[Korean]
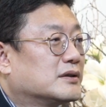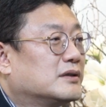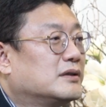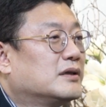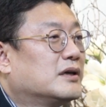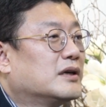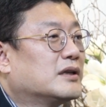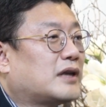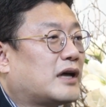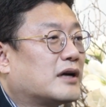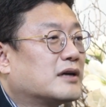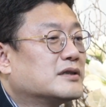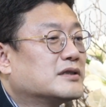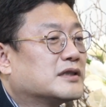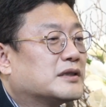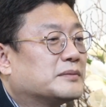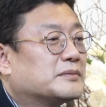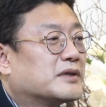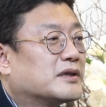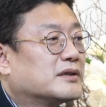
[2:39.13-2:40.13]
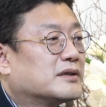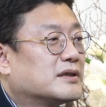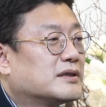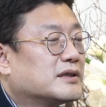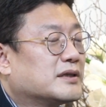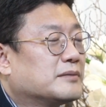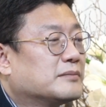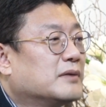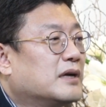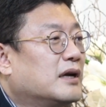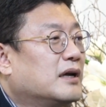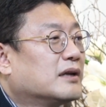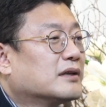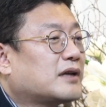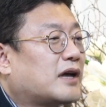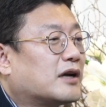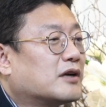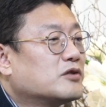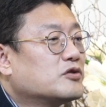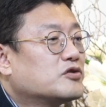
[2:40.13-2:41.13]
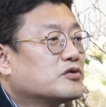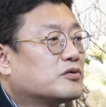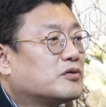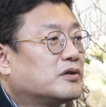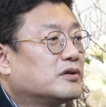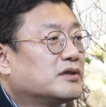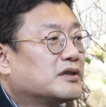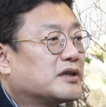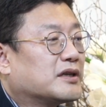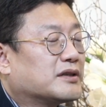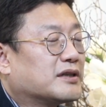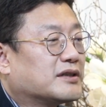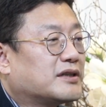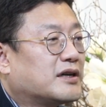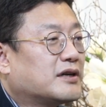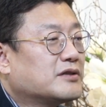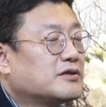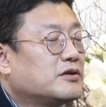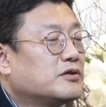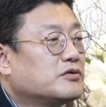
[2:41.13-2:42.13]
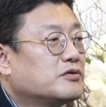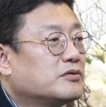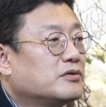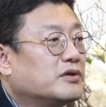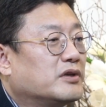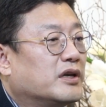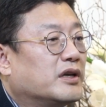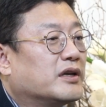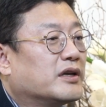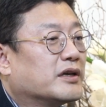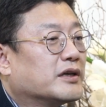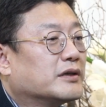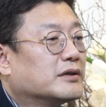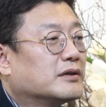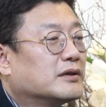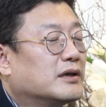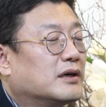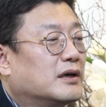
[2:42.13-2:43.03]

그게 다른 사람들한테 참, 다른 주권자한테 상처 주는 일이에요.